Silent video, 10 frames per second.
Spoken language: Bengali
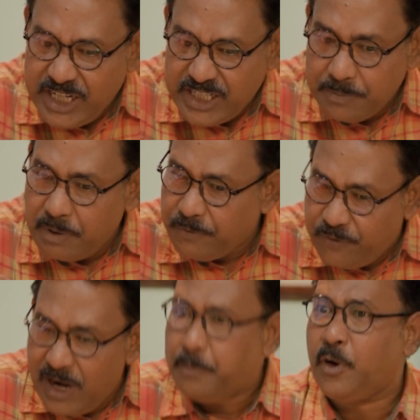ঠিকঠাকভাবে
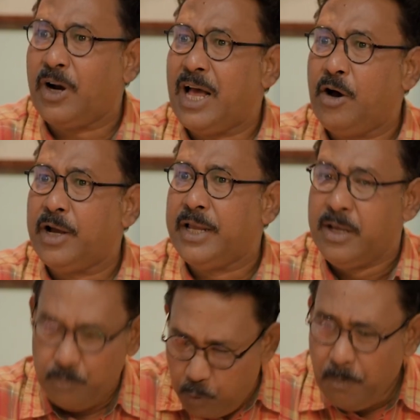ফিল আপ করা না হয়
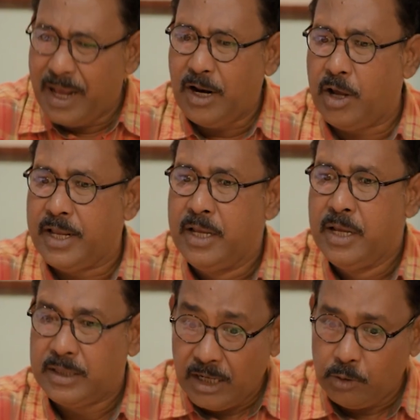ভুলভাল হয়
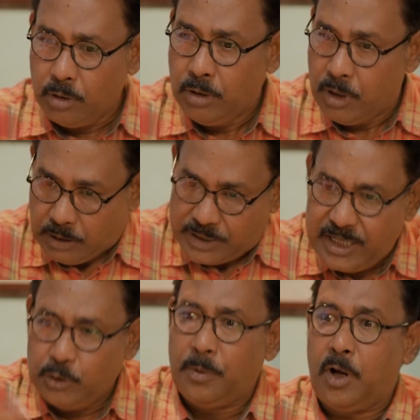তাহলে তো
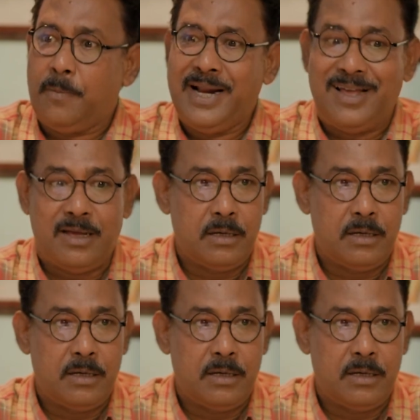চাকরি তোমার হবে না